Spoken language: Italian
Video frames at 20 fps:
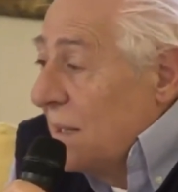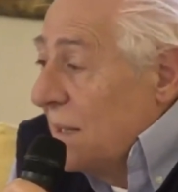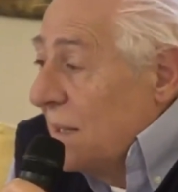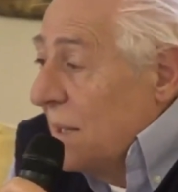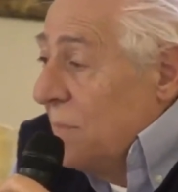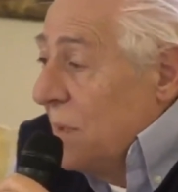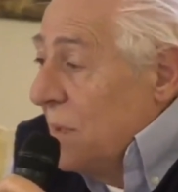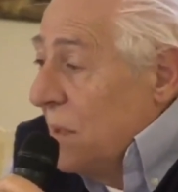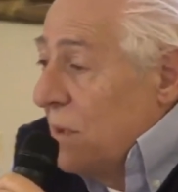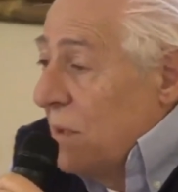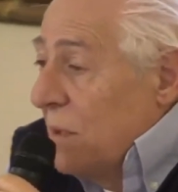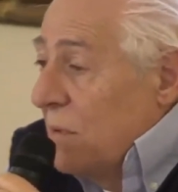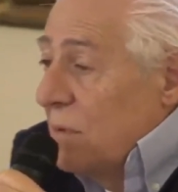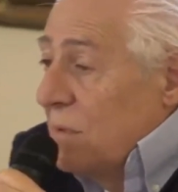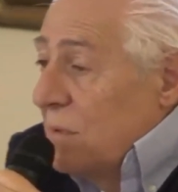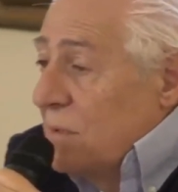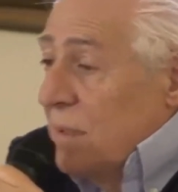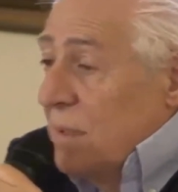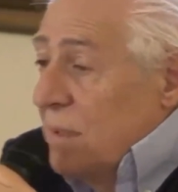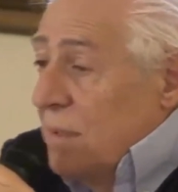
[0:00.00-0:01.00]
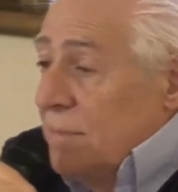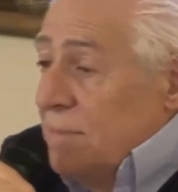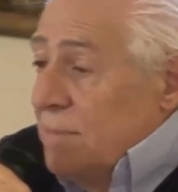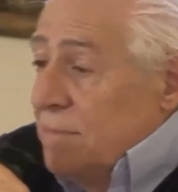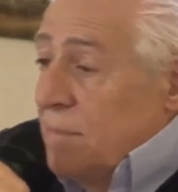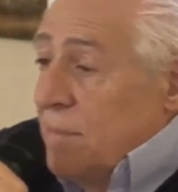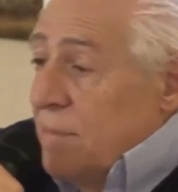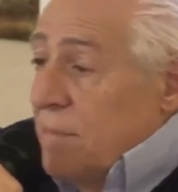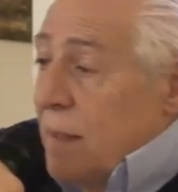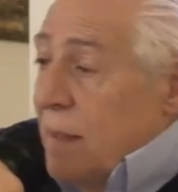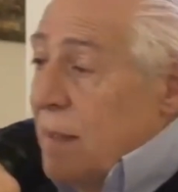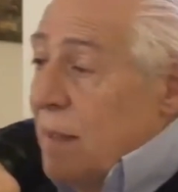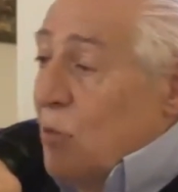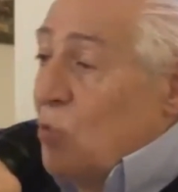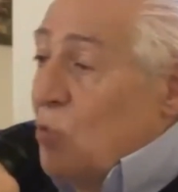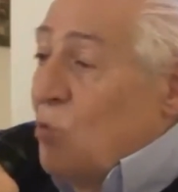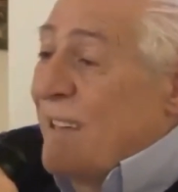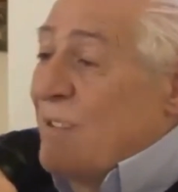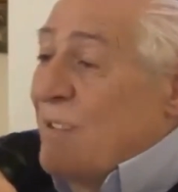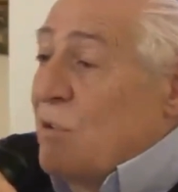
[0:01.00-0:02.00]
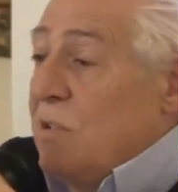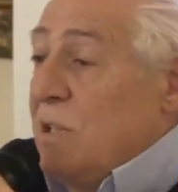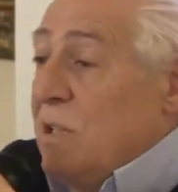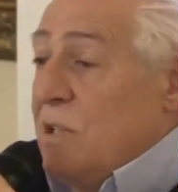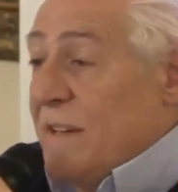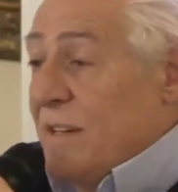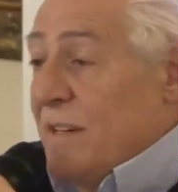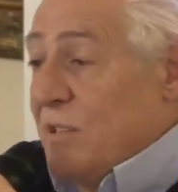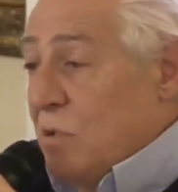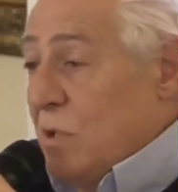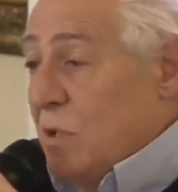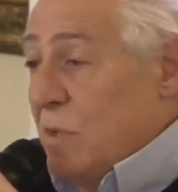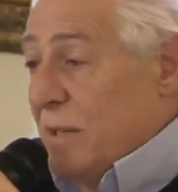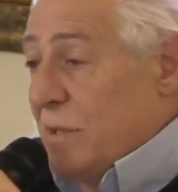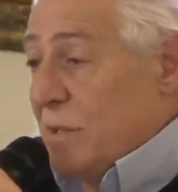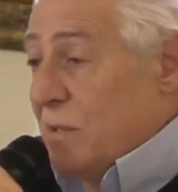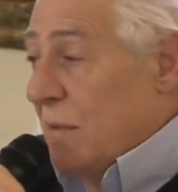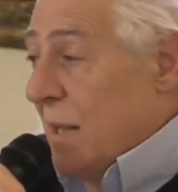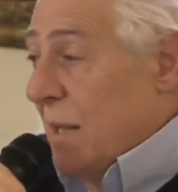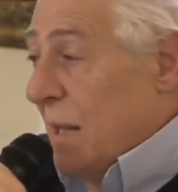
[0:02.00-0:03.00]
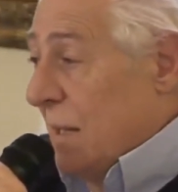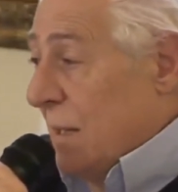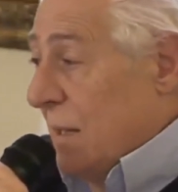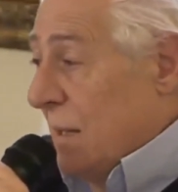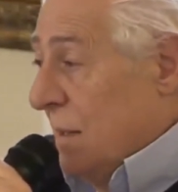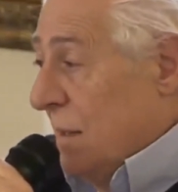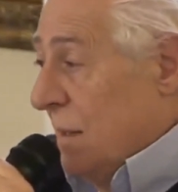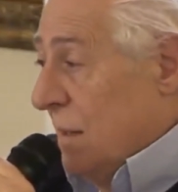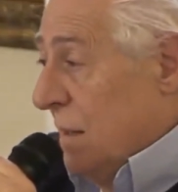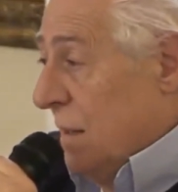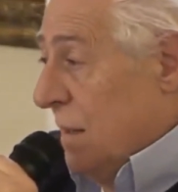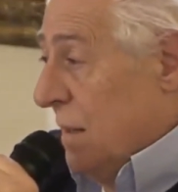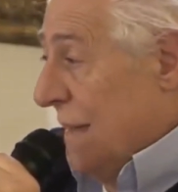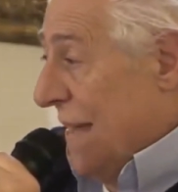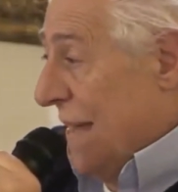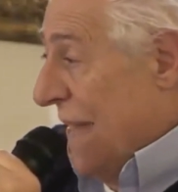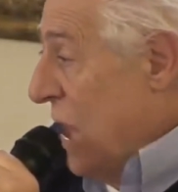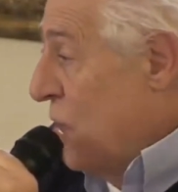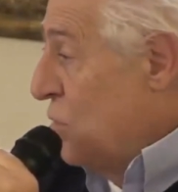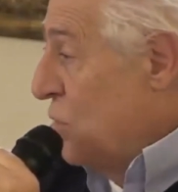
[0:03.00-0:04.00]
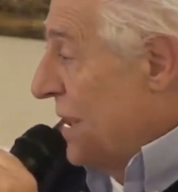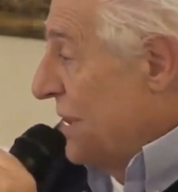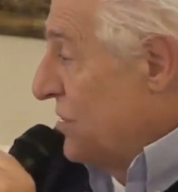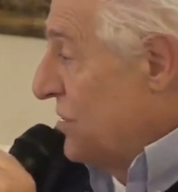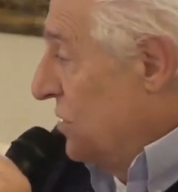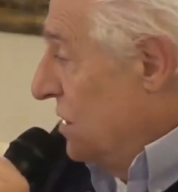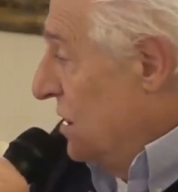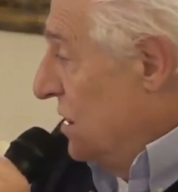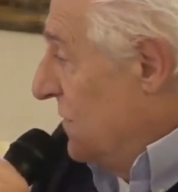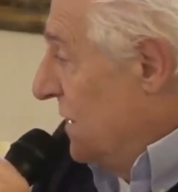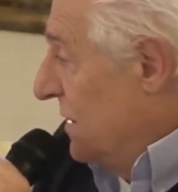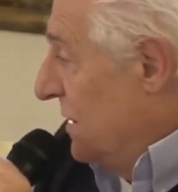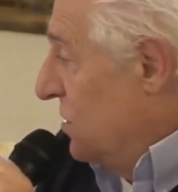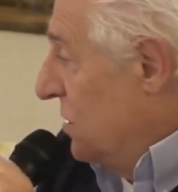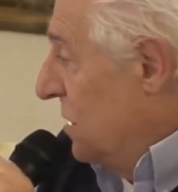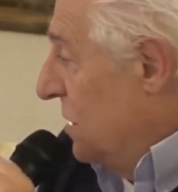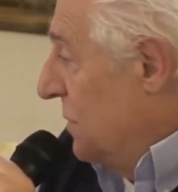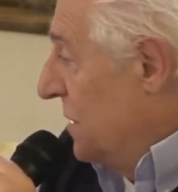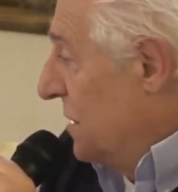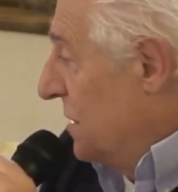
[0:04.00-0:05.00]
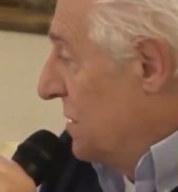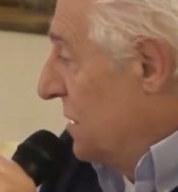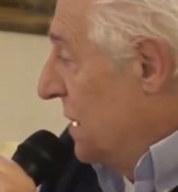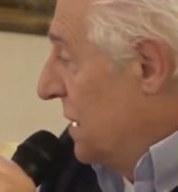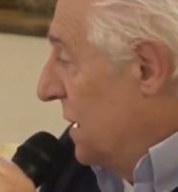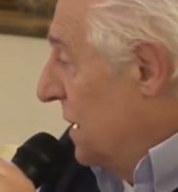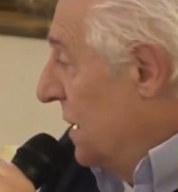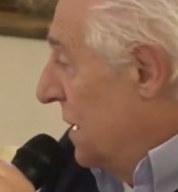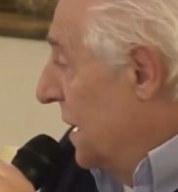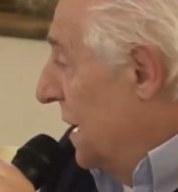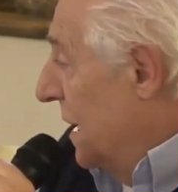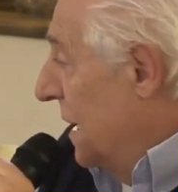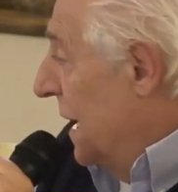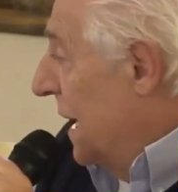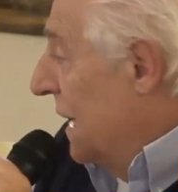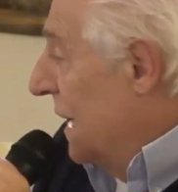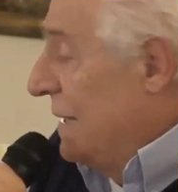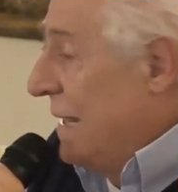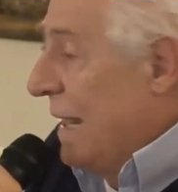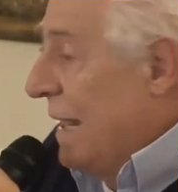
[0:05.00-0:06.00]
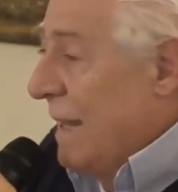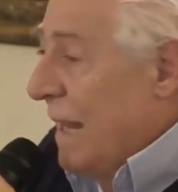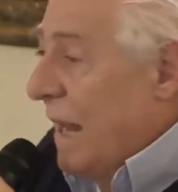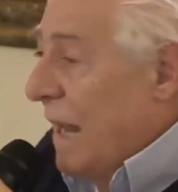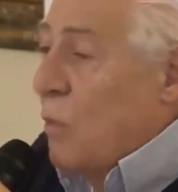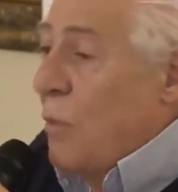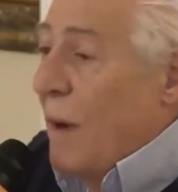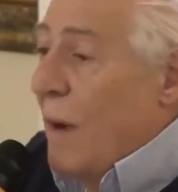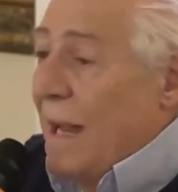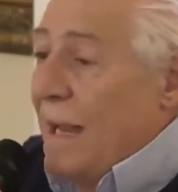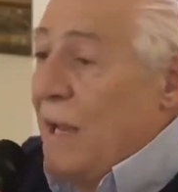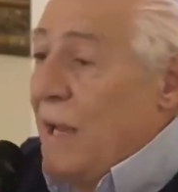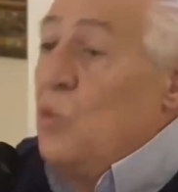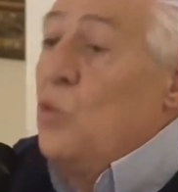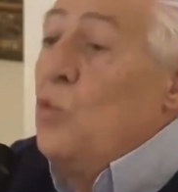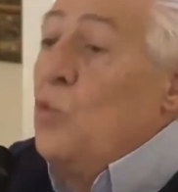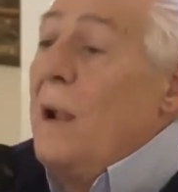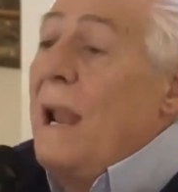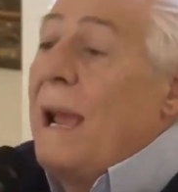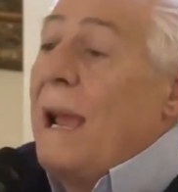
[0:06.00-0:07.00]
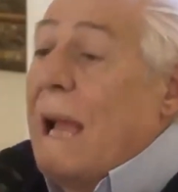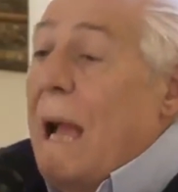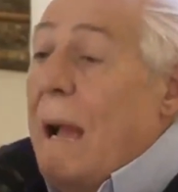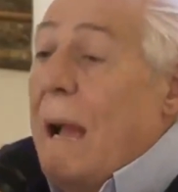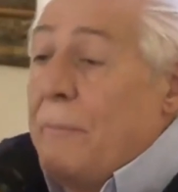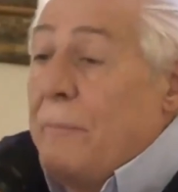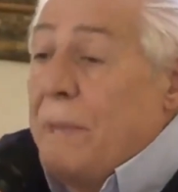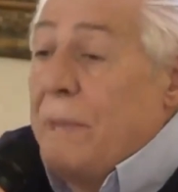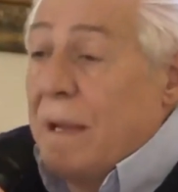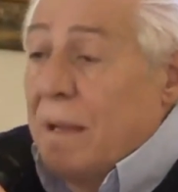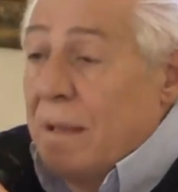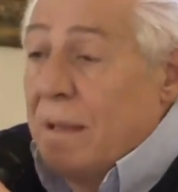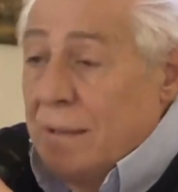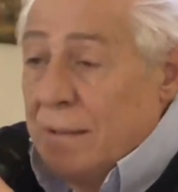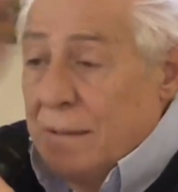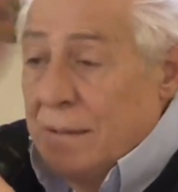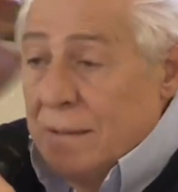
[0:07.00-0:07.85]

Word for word: Cambia qualcosa, una soddisfazione personale, è una soddisfazione personale, al di là della quale nulla cambia